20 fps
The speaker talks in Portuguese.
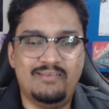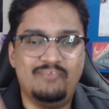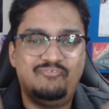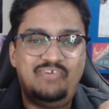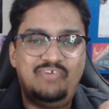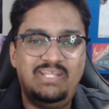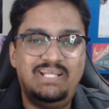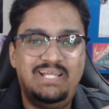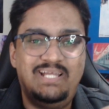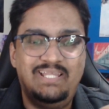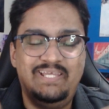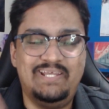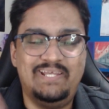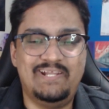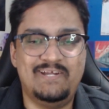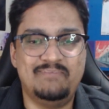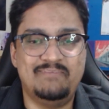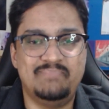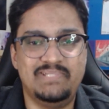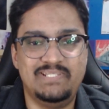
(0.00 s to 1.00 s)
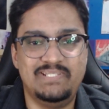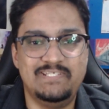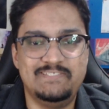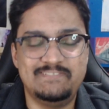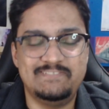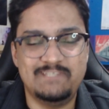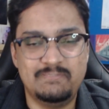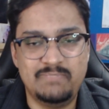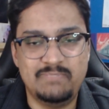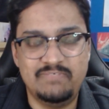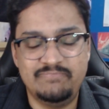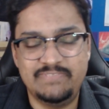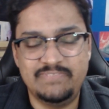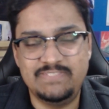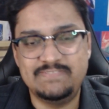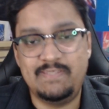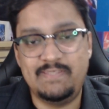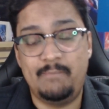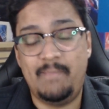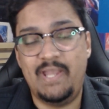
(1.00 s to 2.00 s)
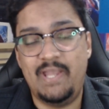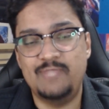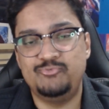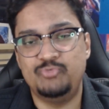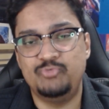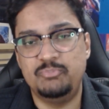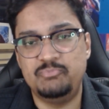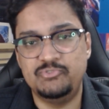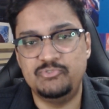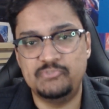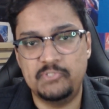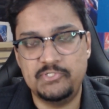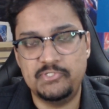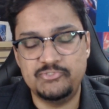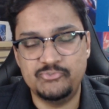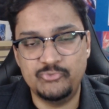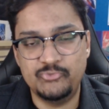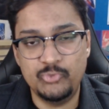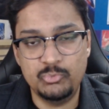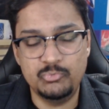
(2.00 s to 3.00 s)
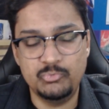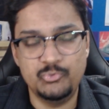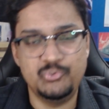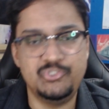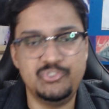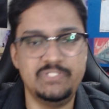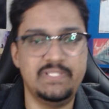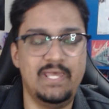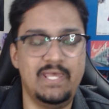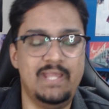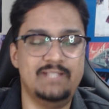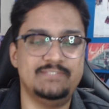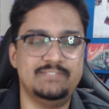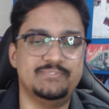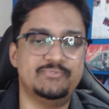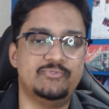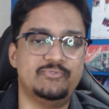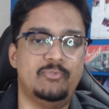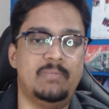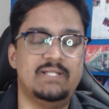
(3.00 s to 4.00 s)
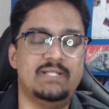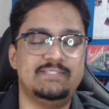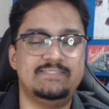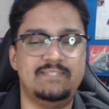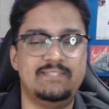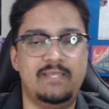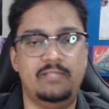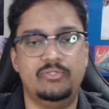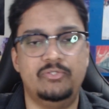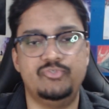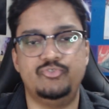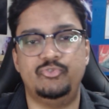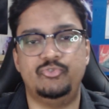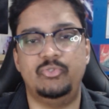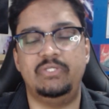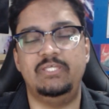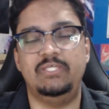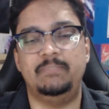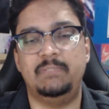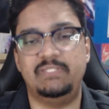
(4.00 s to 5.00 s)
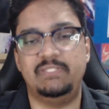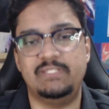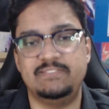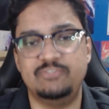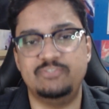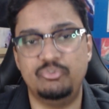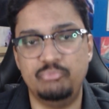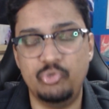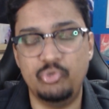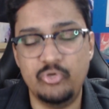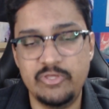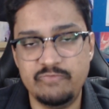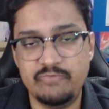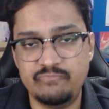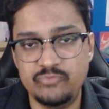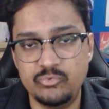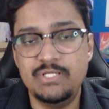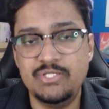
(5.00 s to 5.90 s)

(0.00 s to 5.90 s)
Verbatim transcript: Fala galera, beleza? Bem-vindos a mais um episódio do Multinerds. Eu sou o Marcelo, hoje eu tô aqui pra trazer o meu review